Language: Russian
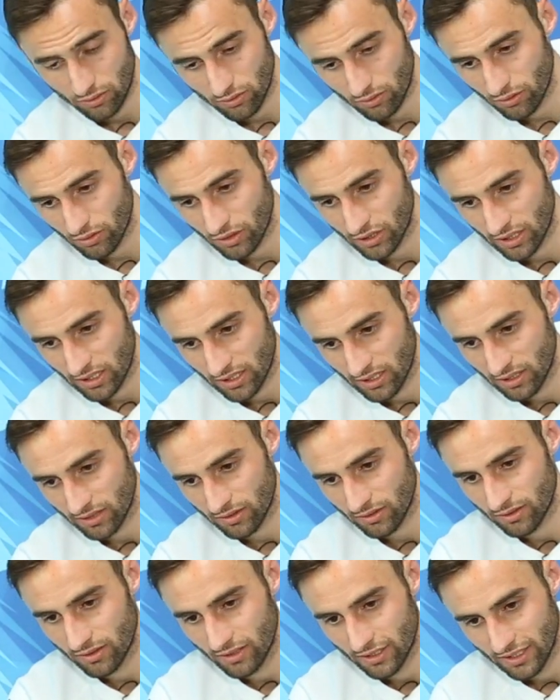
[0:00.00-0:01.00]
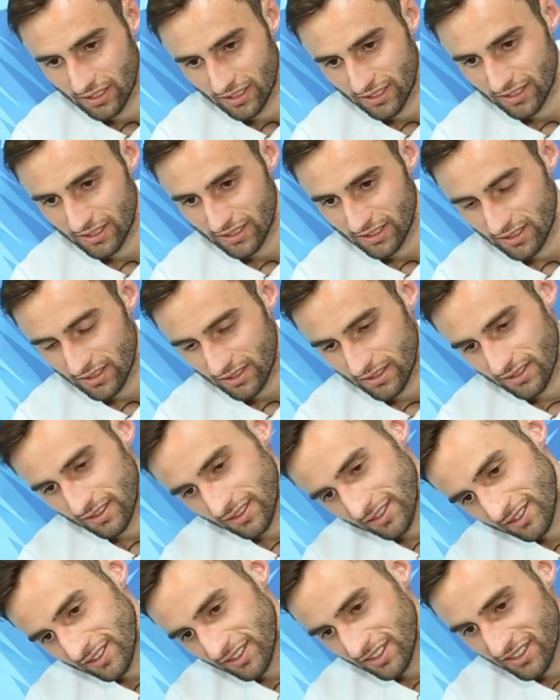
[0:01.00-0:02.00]
тоже они
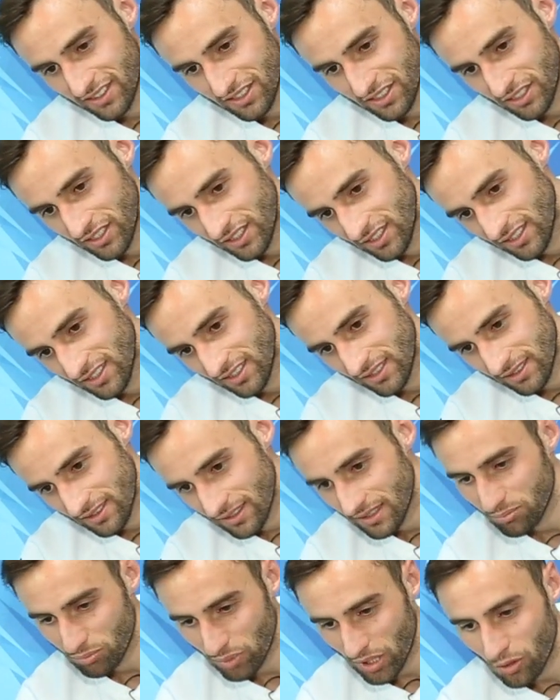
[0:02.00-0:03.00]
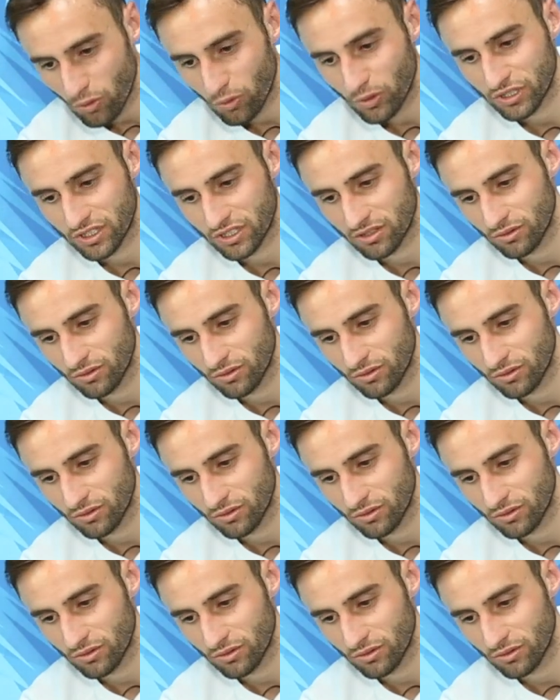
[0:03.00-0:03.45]
здесь не, не ну, похоже